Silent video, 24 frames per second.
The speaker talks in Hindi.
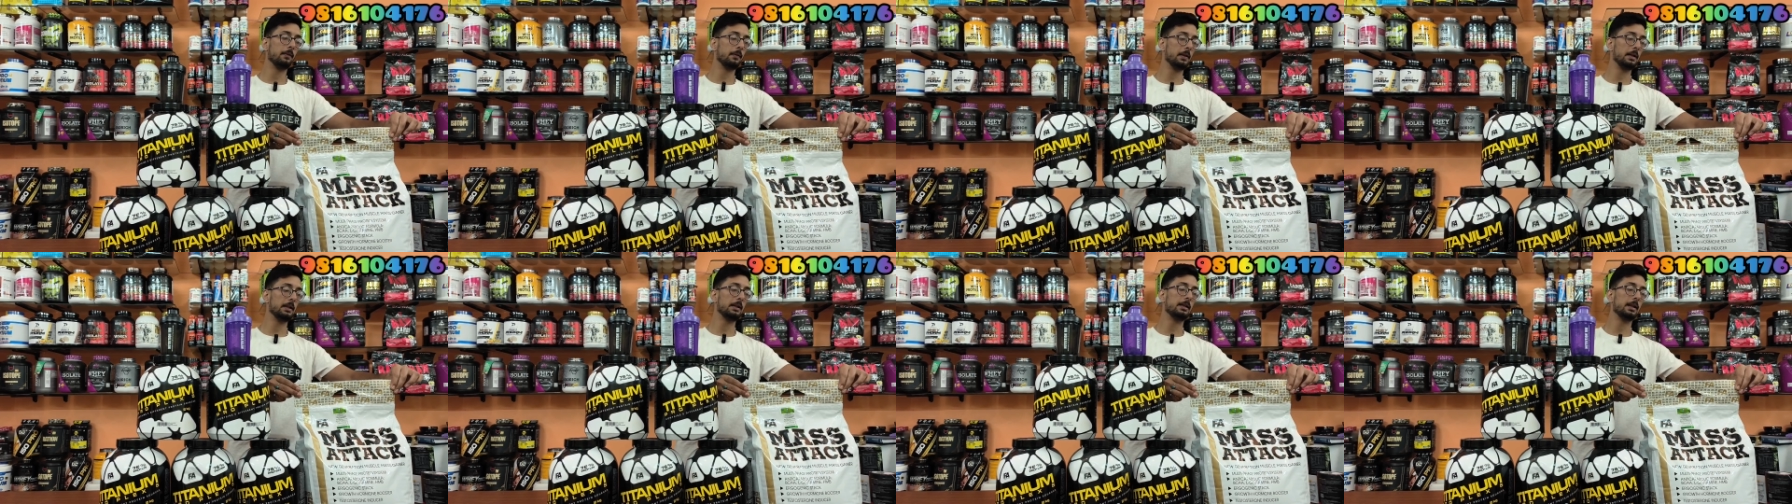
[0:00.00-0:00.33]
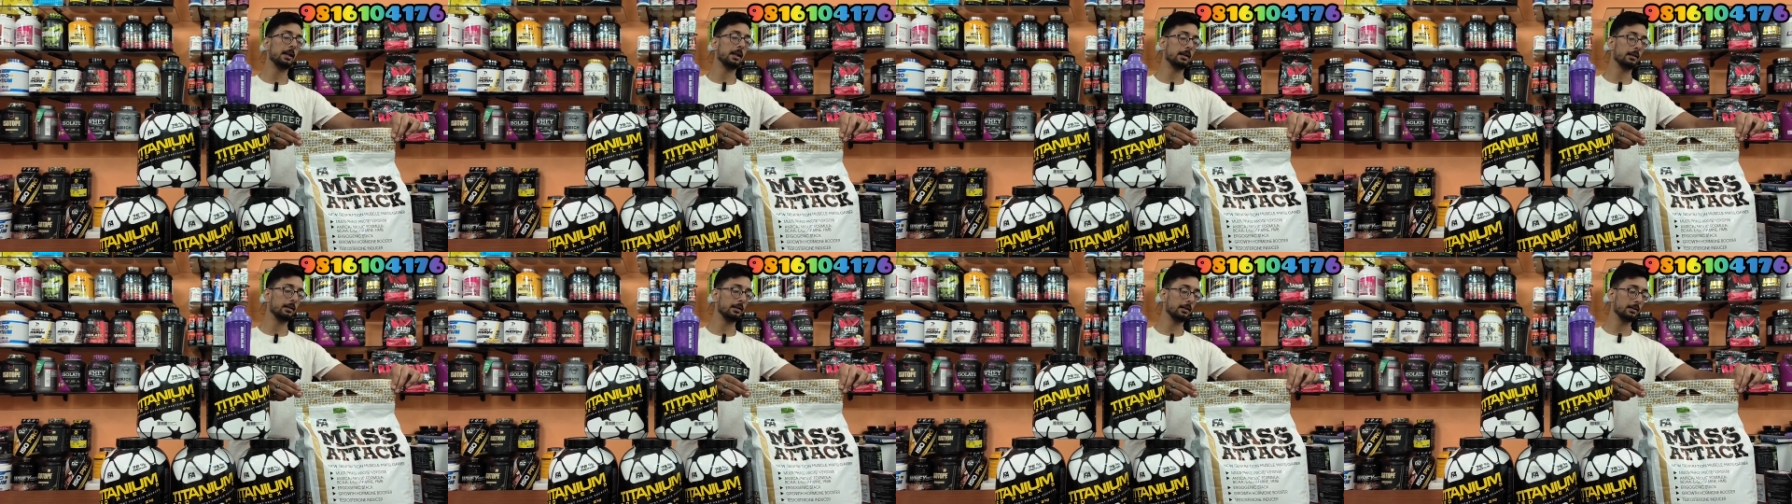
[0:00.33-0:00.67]
है वी
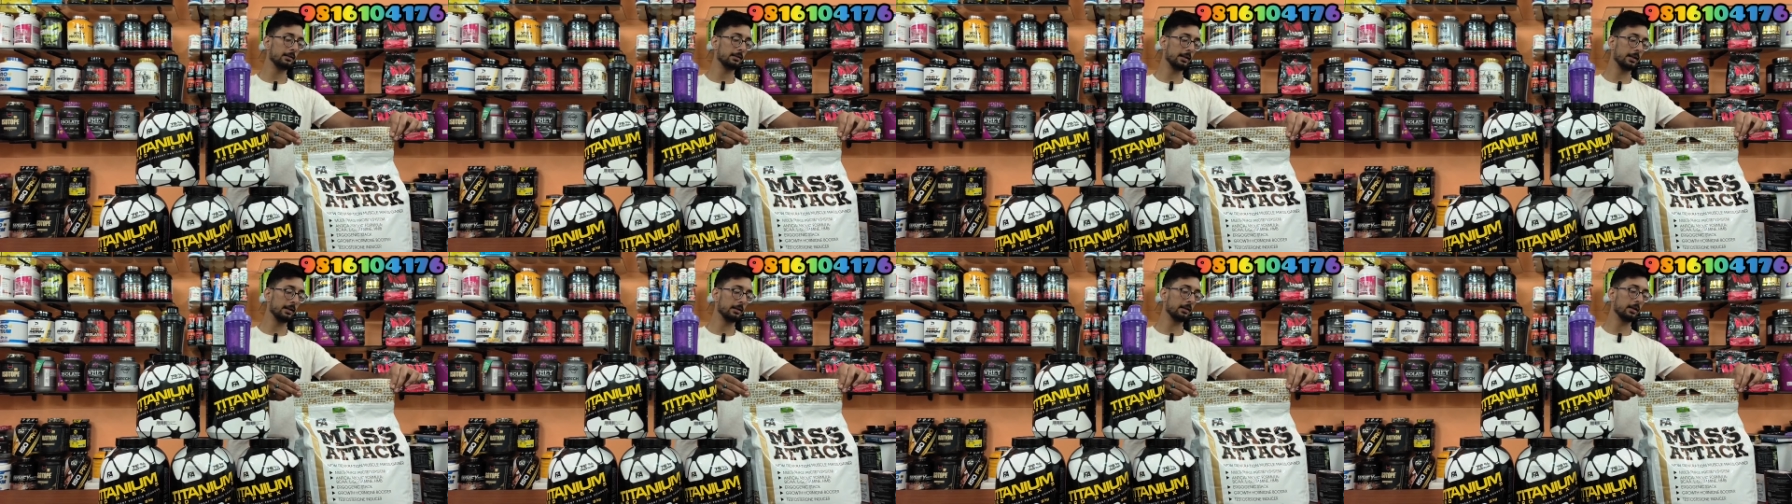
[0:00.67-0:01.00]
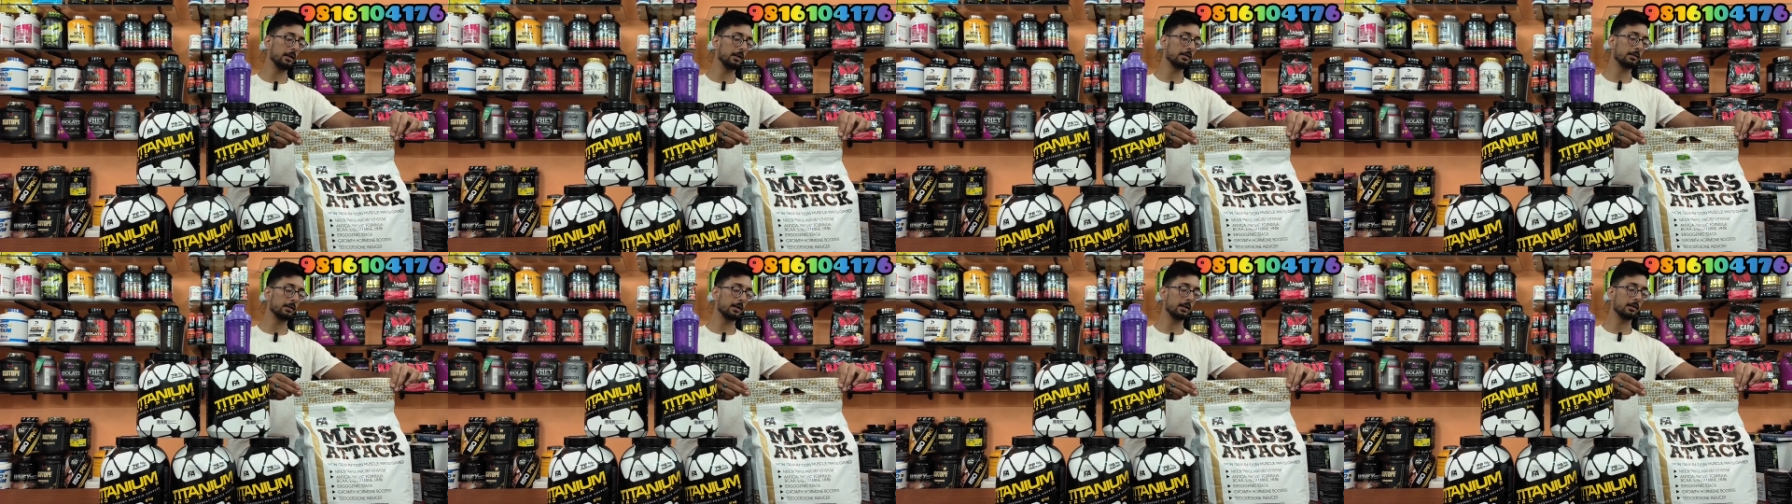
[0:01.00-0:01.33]
सेट द
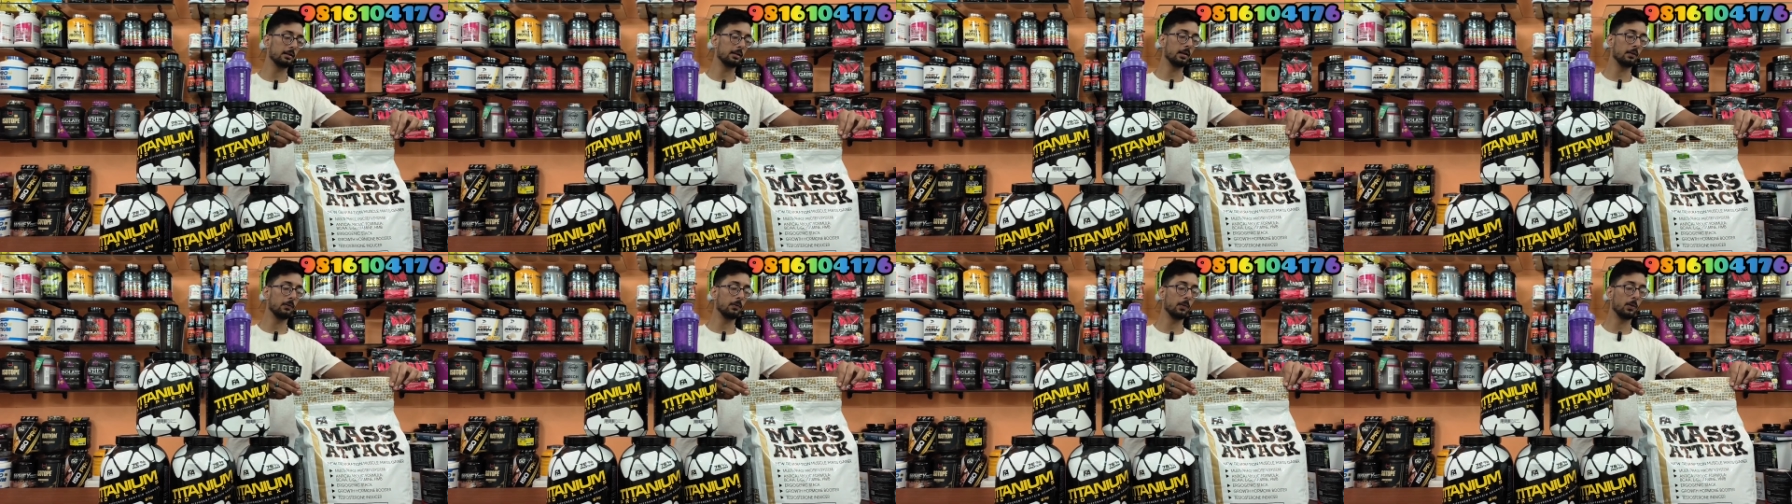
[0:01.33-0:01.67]
स्टैंडर्ड्स अदर